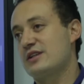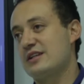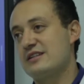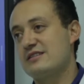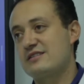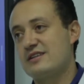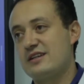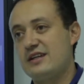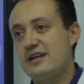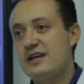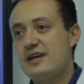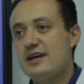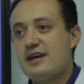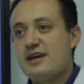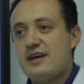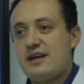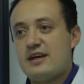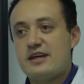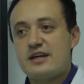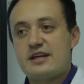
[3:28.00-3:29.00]
tienes que
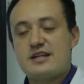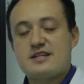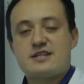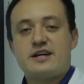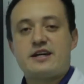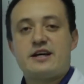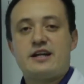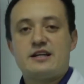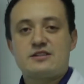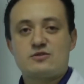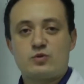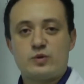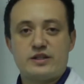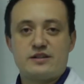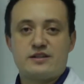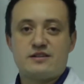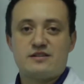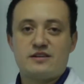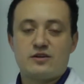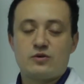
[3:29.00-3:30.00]
ingresar a las
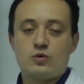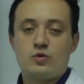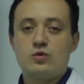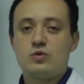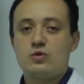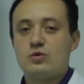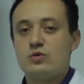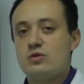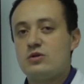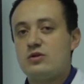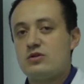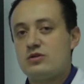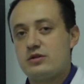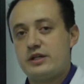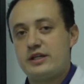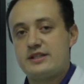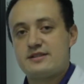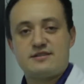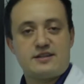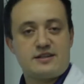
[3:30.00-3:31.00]
cuentas de Google,
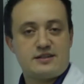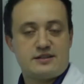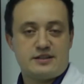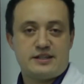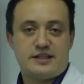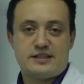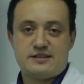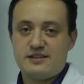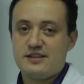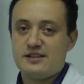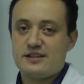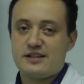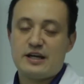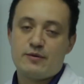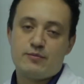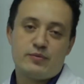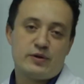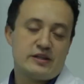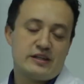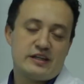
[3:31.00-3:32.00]
etcétera, etcétera,
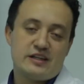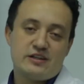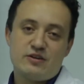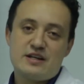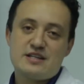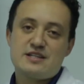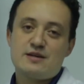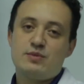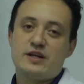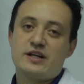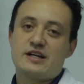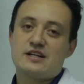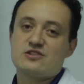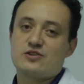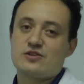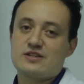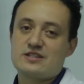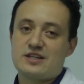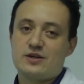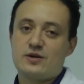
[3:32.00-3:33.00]
dependiendo las
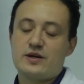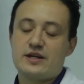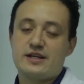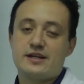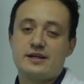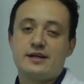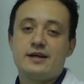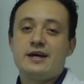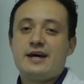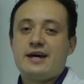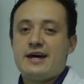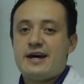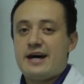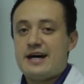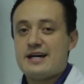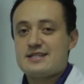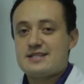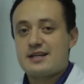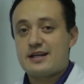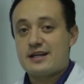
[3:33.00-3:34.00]
aplicaciones que vaya
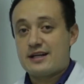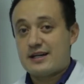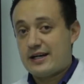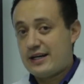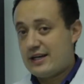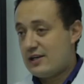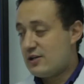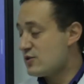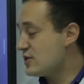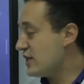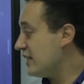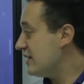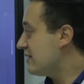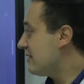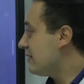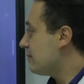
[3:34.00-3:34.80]
a hacer cada docente.